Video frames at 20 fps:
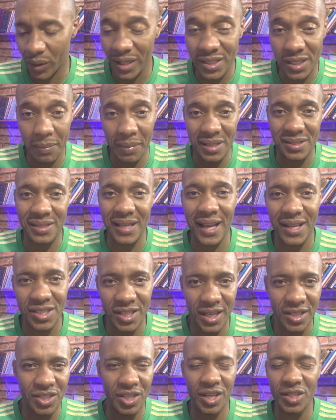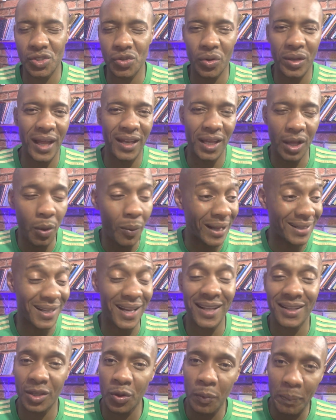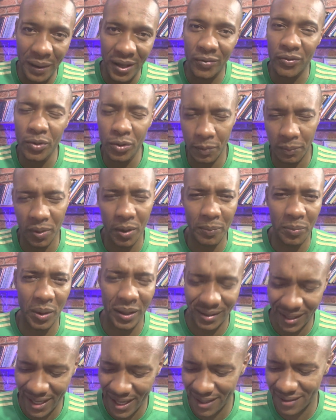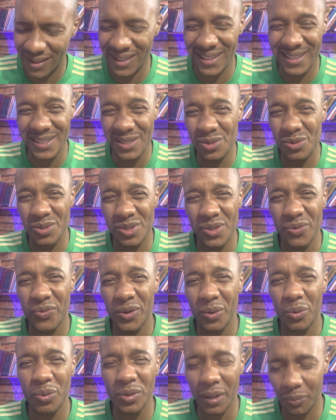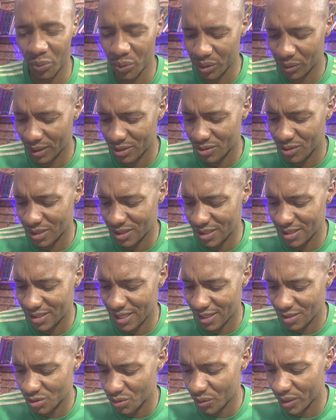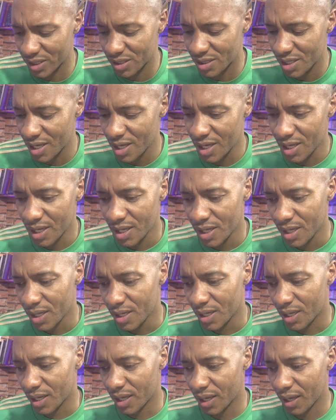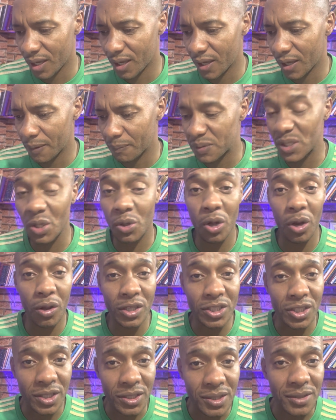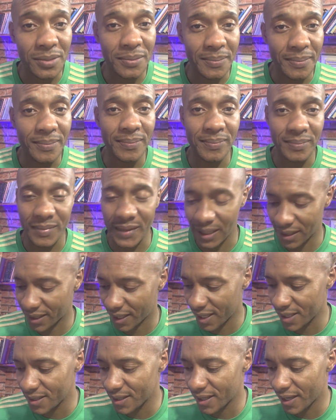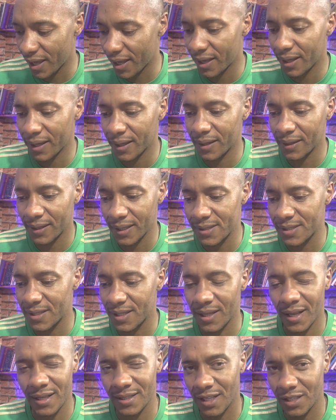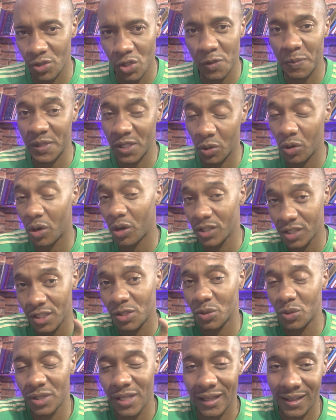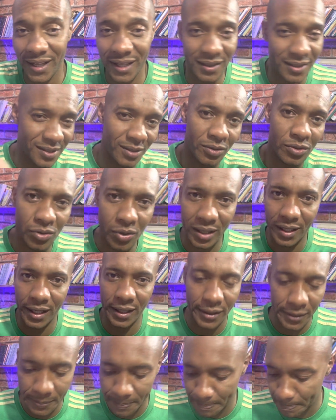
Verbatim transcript: essa mensagem é direcionada ao atleta, no perfil do próprio atleta, e isso dificulta muito as nossas ações é, psicológicas. Quem é, quer dizer, as ações psicológicas dos atletas, né? não sou atleta.